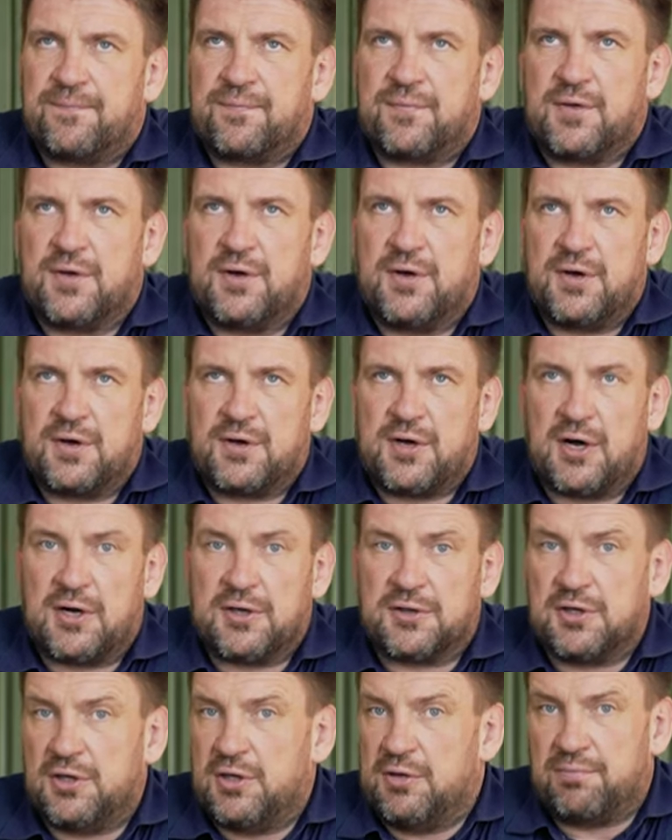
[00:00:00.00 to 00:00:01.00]
э, как
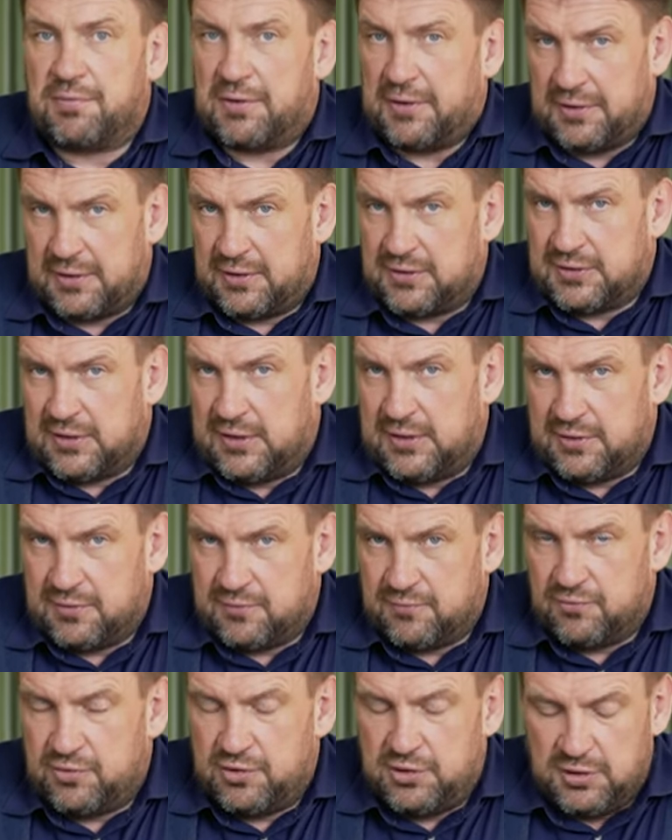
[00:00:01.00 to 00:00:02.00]
это не парадоксально
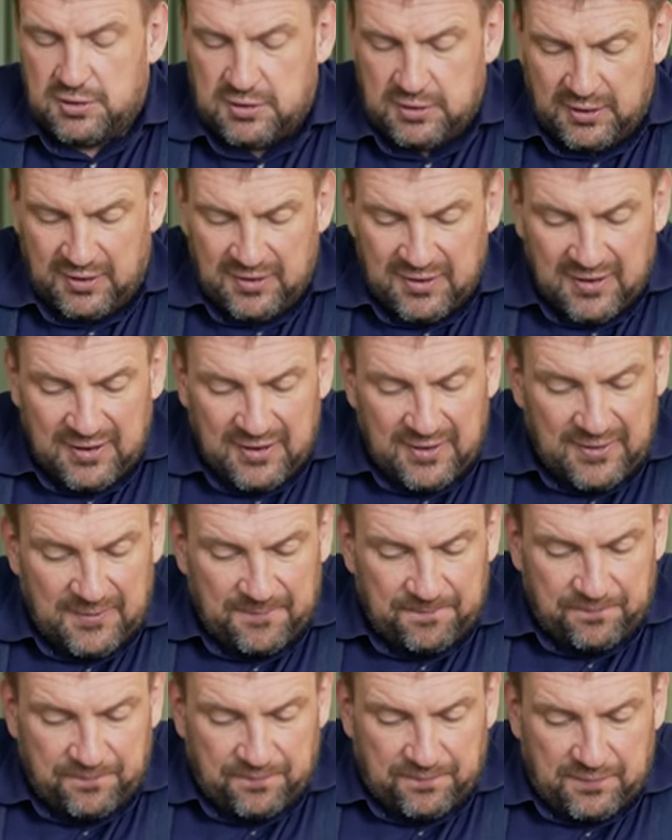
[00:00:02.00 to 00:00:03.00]
звучит, да,
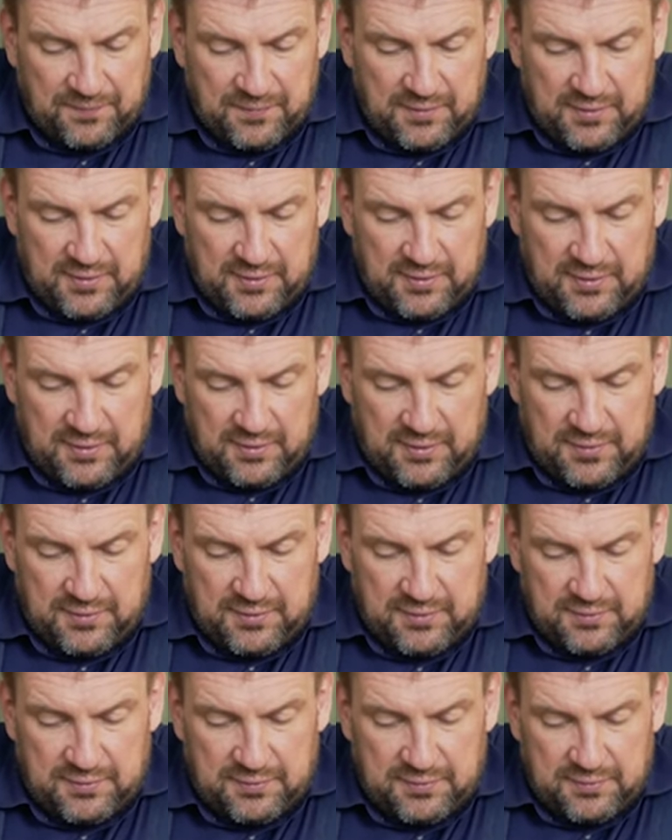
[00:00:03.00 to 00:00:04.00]

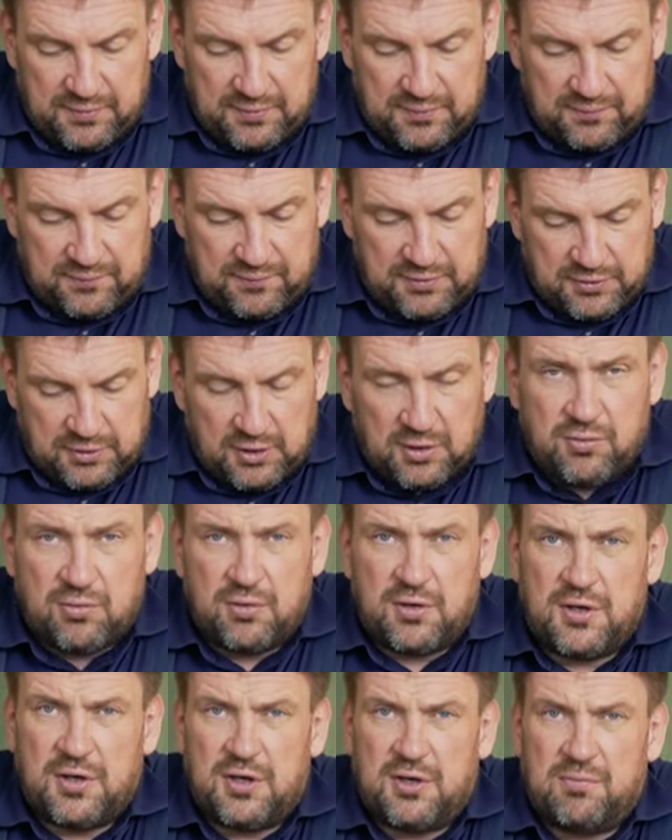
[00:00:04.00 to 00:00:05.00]
э, вот
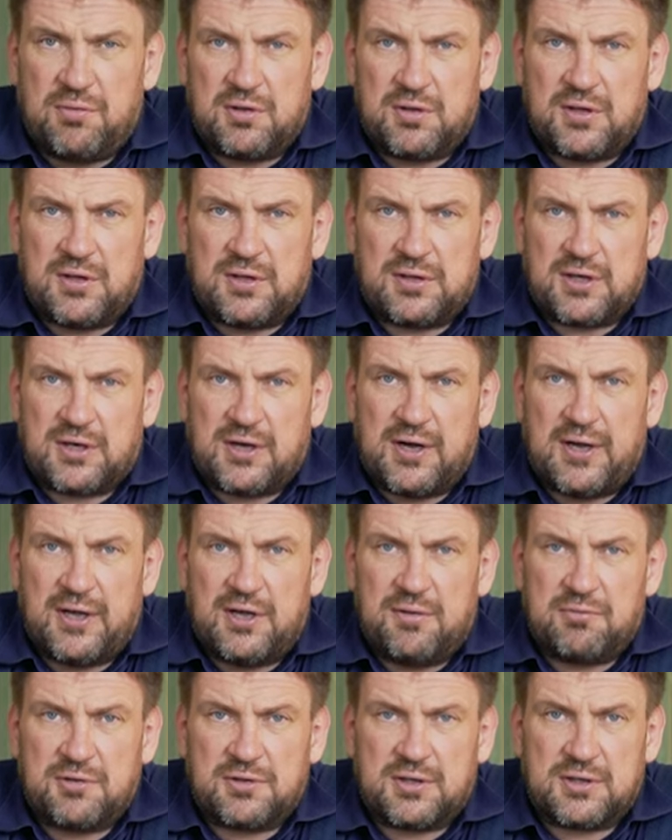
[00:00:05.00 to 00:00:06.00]
такое именно, такая
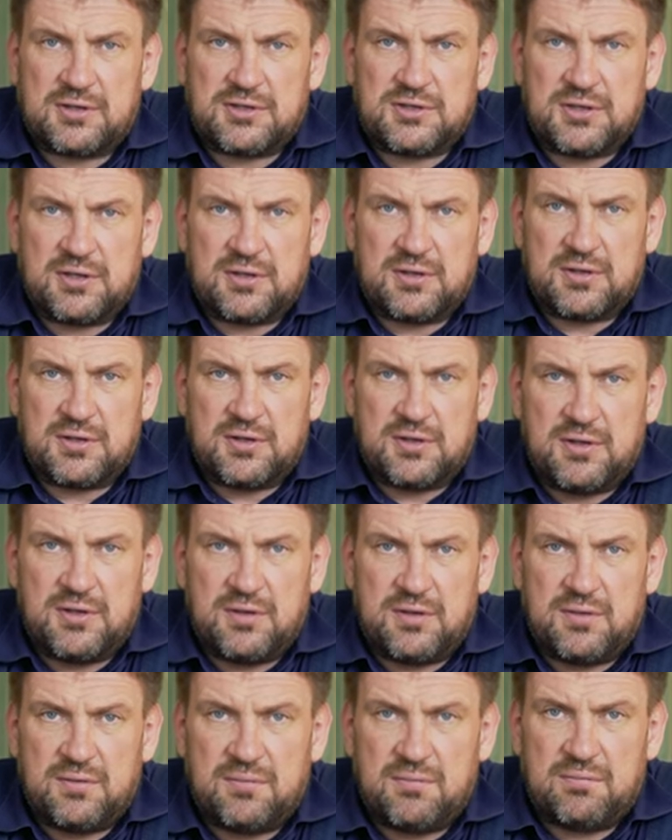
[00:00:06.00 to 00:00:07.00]
именно оценка.
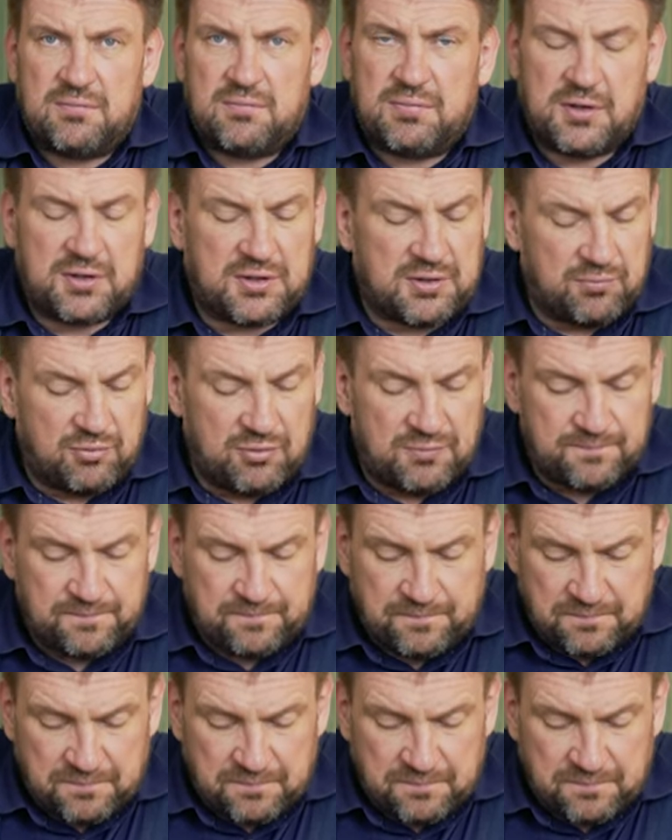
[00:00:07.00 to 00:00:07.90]
Поэтому